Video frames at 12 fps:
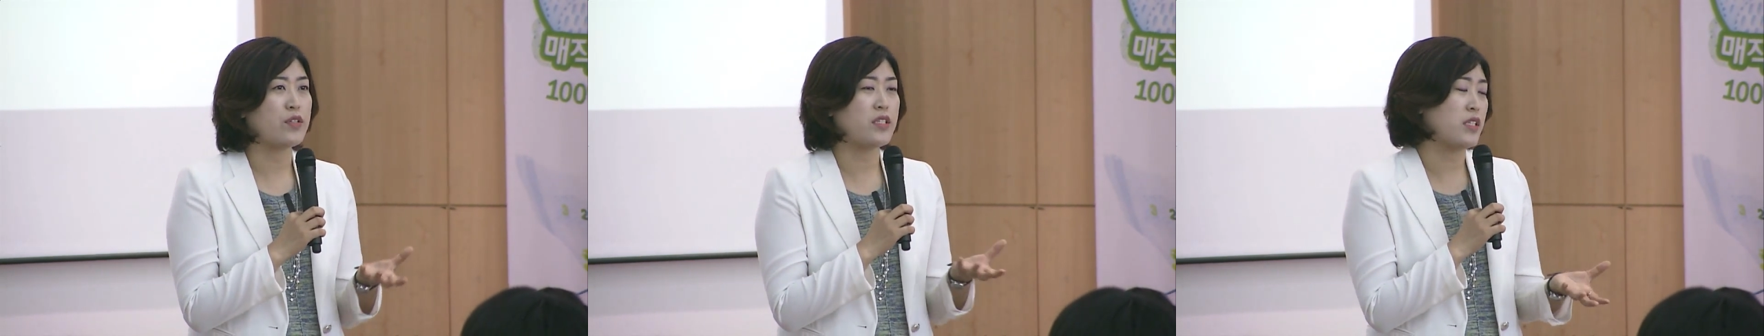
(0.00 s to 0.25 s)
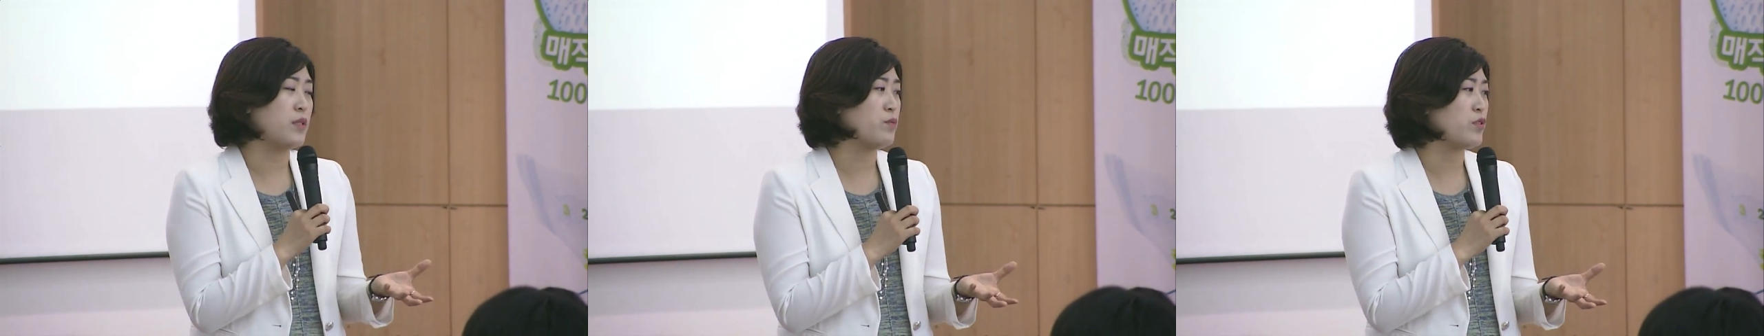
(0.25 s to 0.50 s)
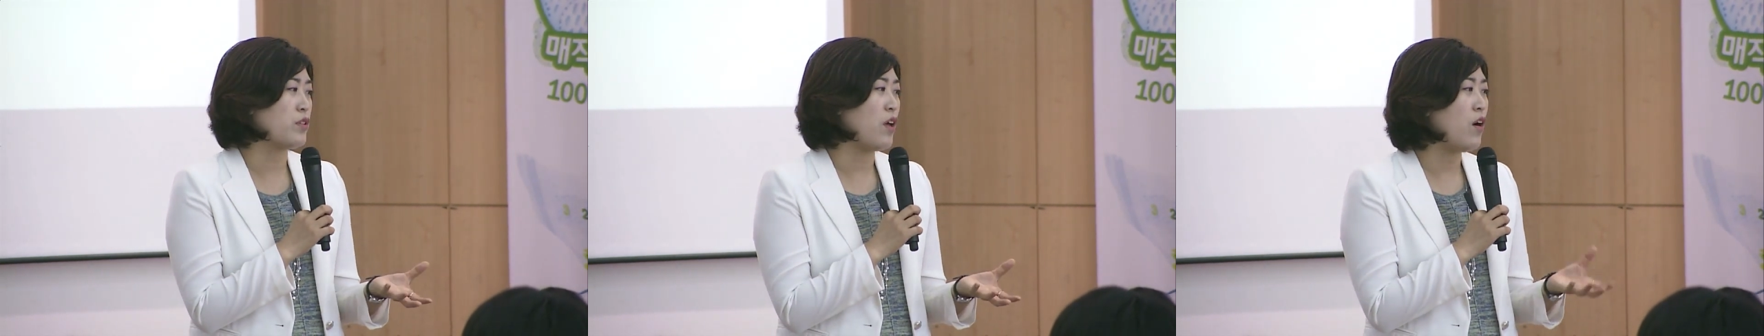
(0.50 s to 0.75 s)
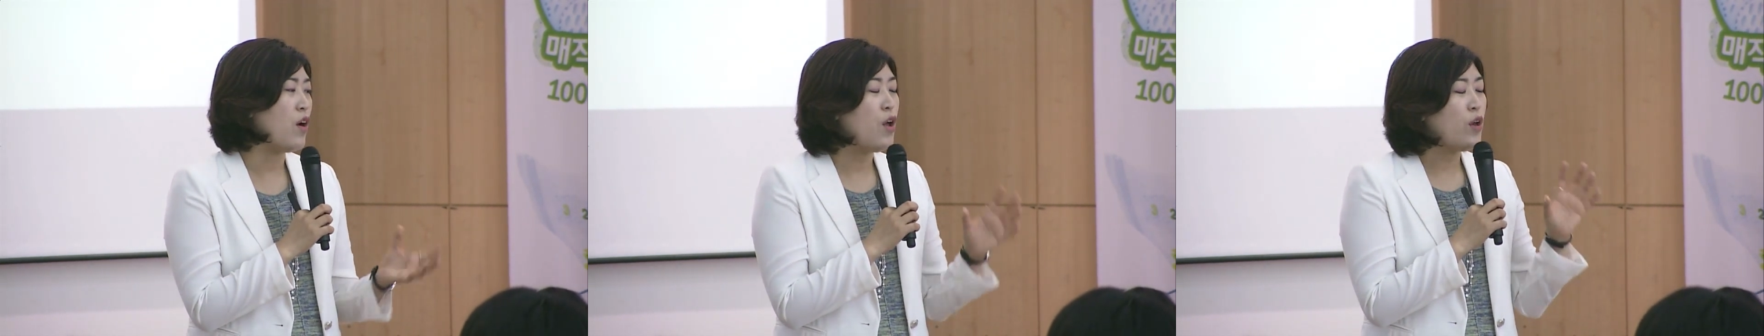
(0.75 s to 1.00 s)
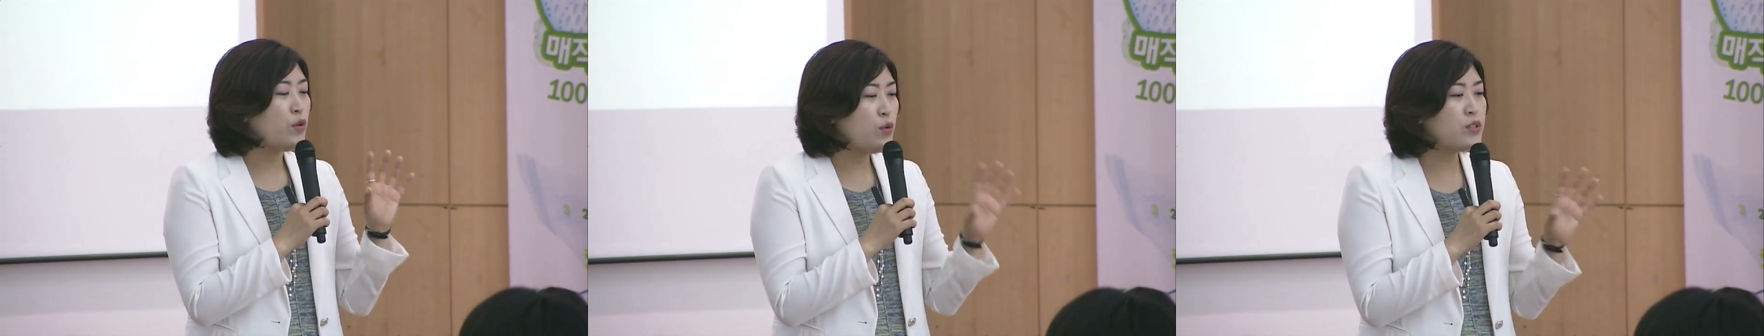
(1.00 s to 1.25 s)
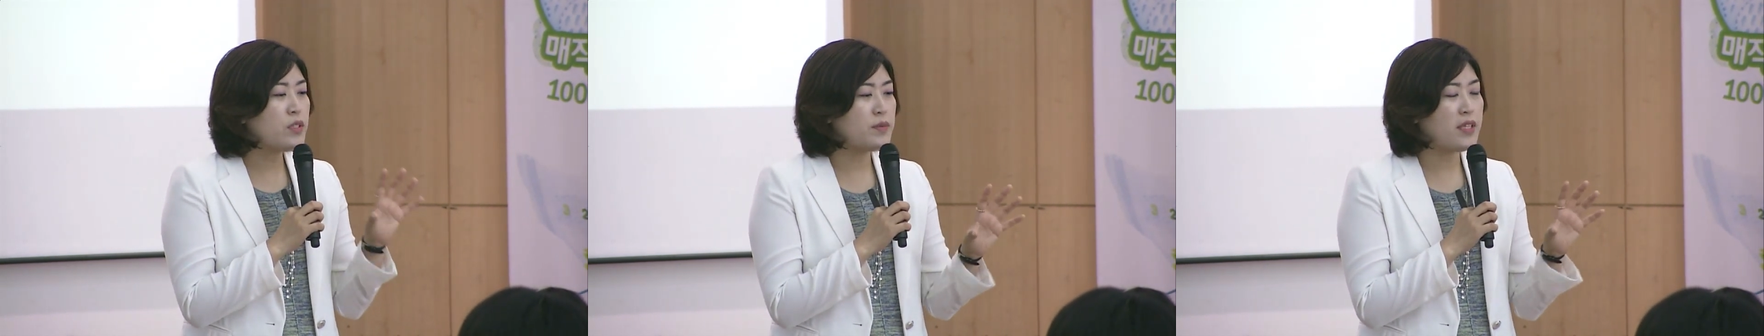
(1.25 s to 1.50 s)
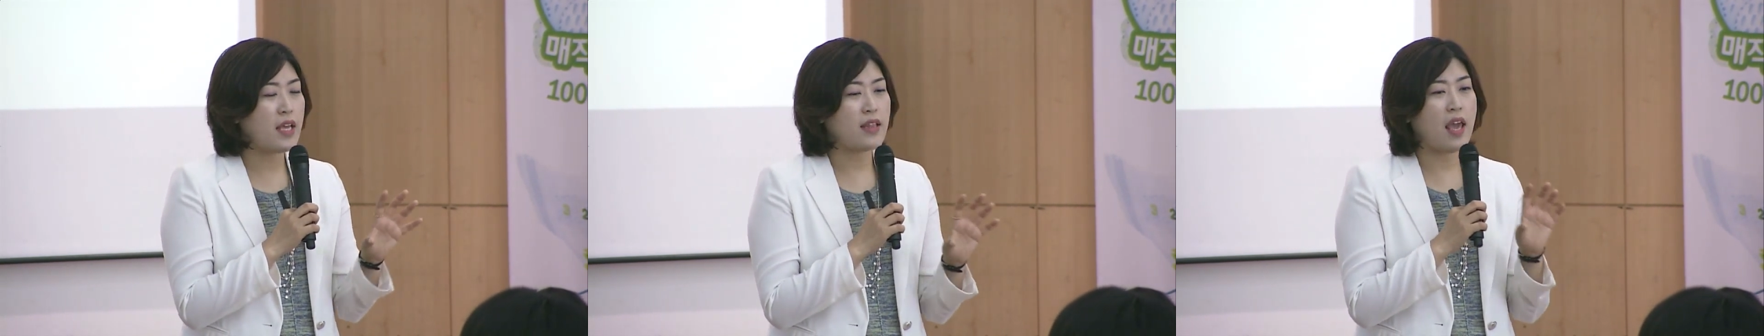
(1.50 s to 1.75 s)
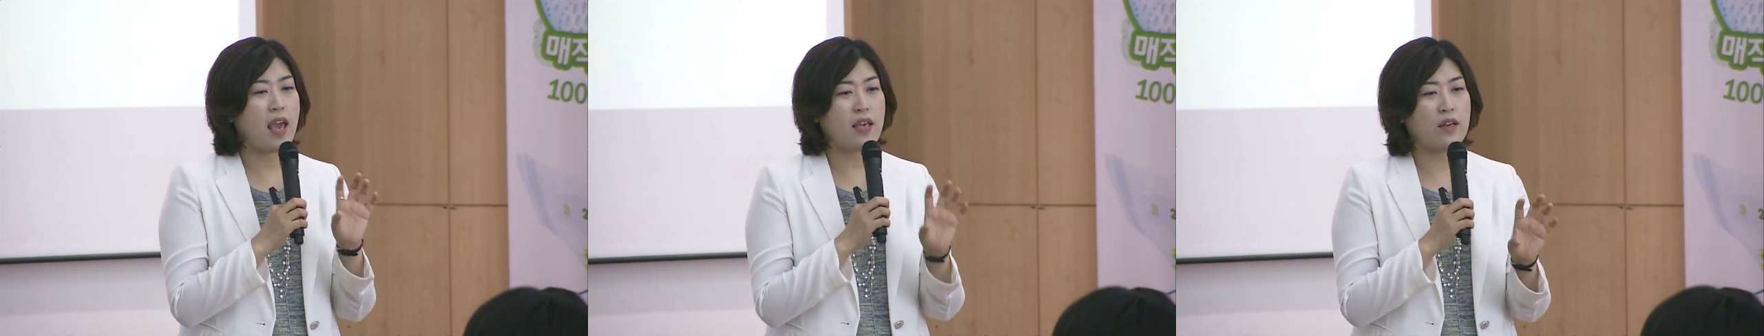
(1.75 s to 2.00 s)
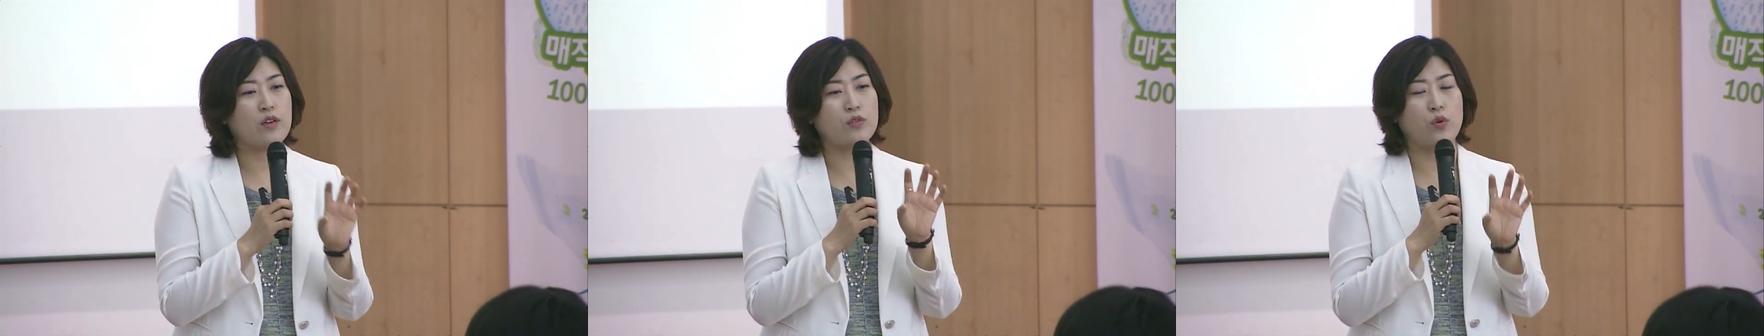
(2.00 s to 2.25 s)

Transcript: 지금부터 요즘 세대의 이런